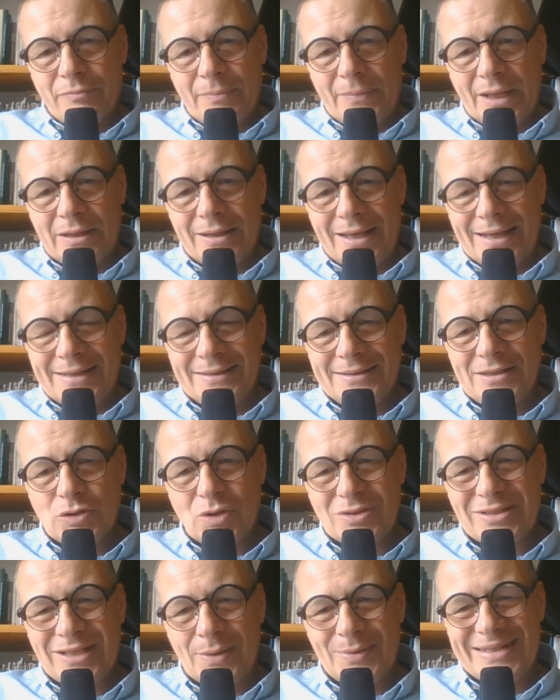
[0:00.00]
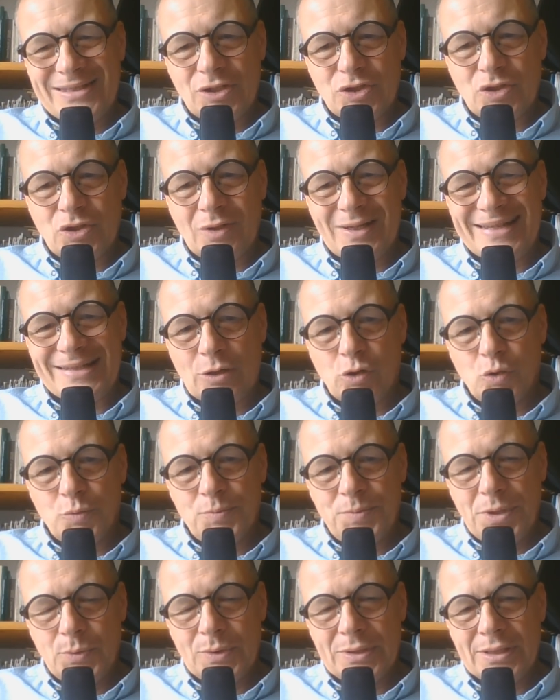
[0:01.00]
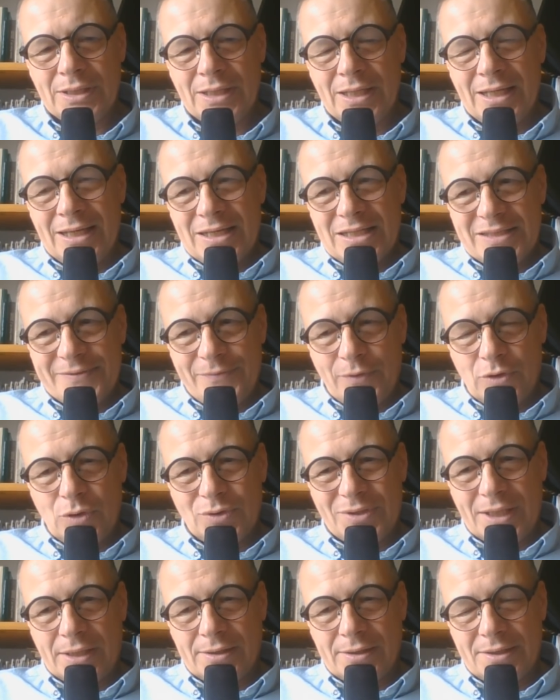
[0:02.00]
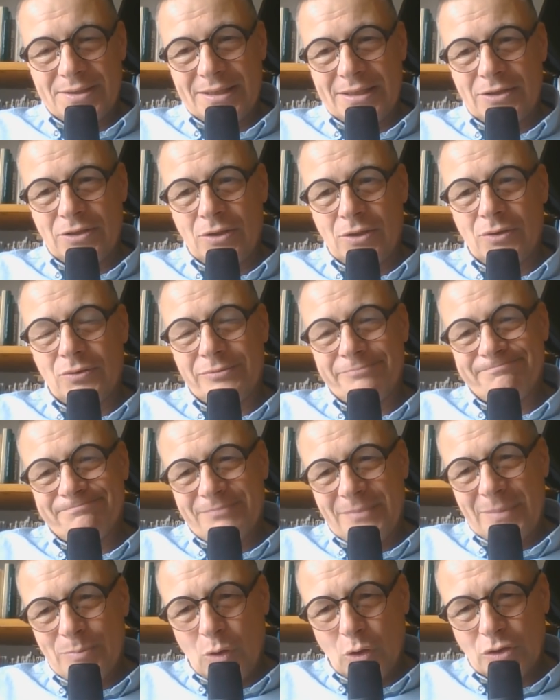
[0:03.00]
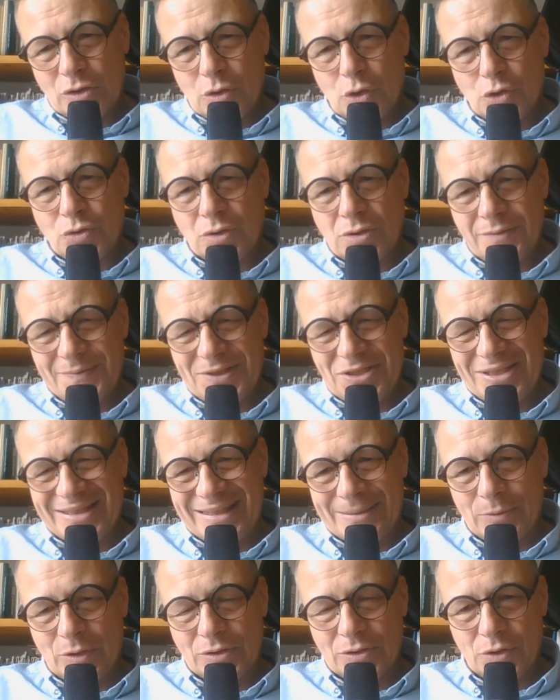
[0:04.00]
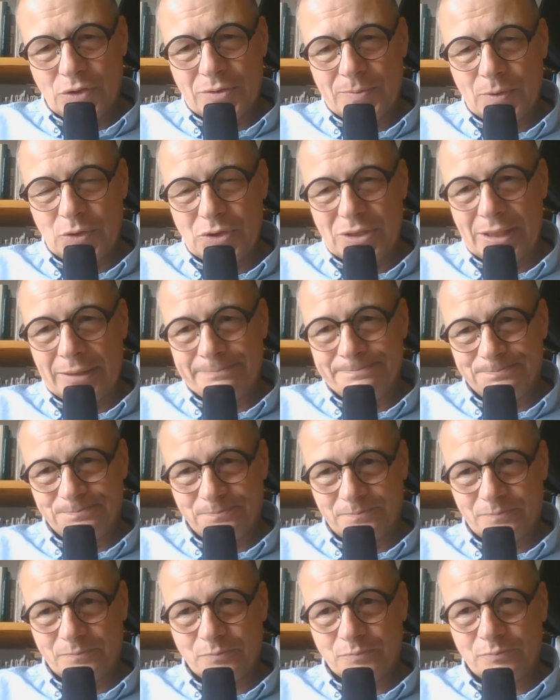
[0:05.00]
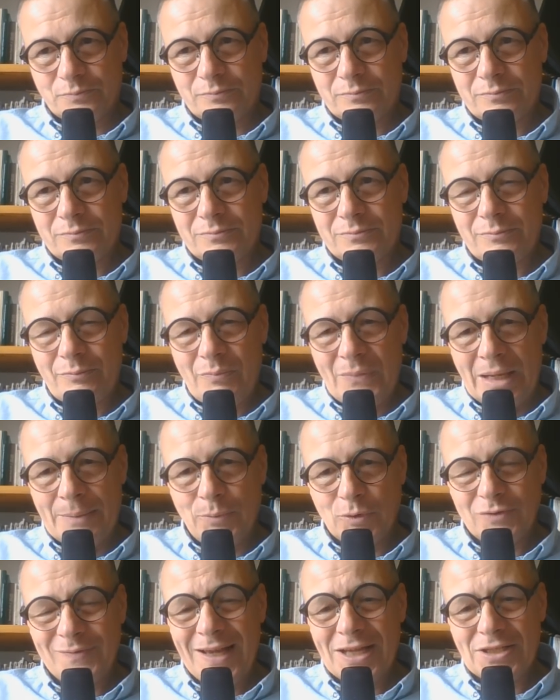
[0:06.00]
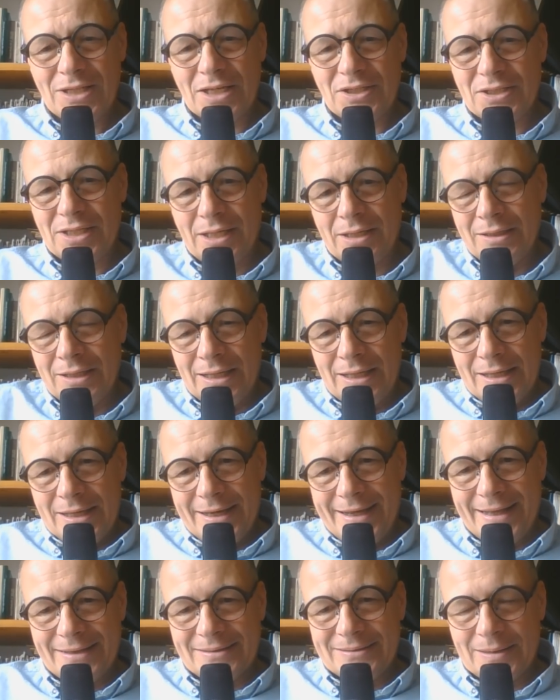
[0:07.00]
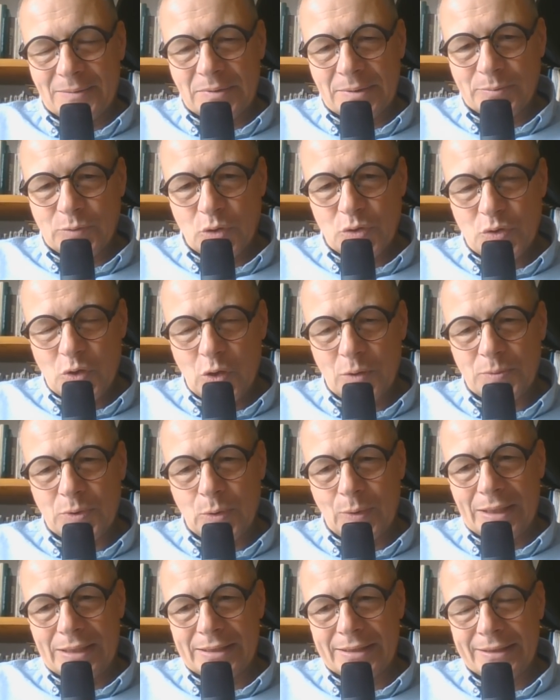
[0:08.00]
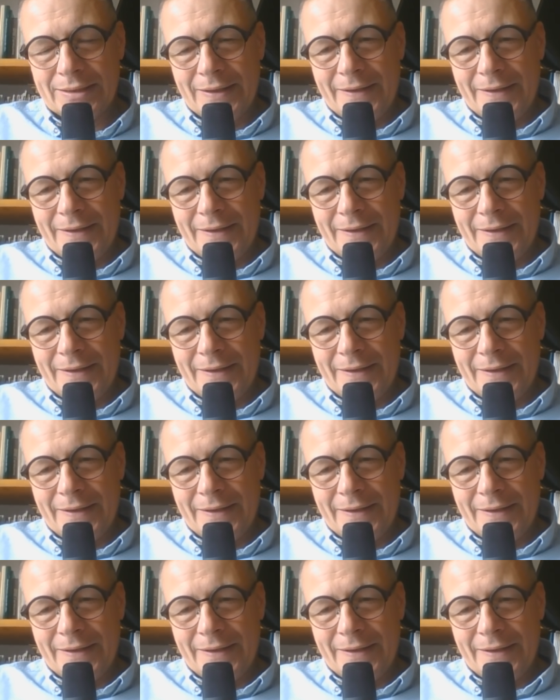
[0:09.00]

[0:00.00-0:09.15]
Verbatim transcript: elity zostały zniszczone, zagubiły swoją tradycyjną mądrość. Oczywiście tę mądrość można podważać, ja chętnie bym to zrobił, ale e,